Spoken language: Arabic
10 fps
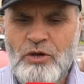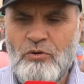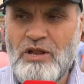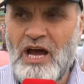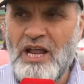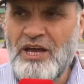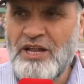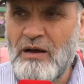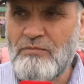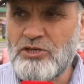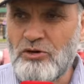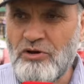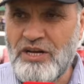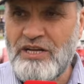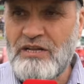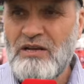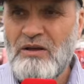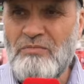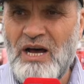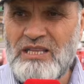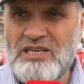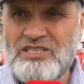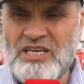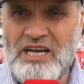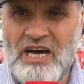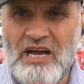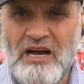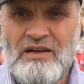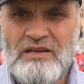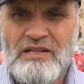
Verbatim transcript: والان احنا مسرورين بهذه الزياره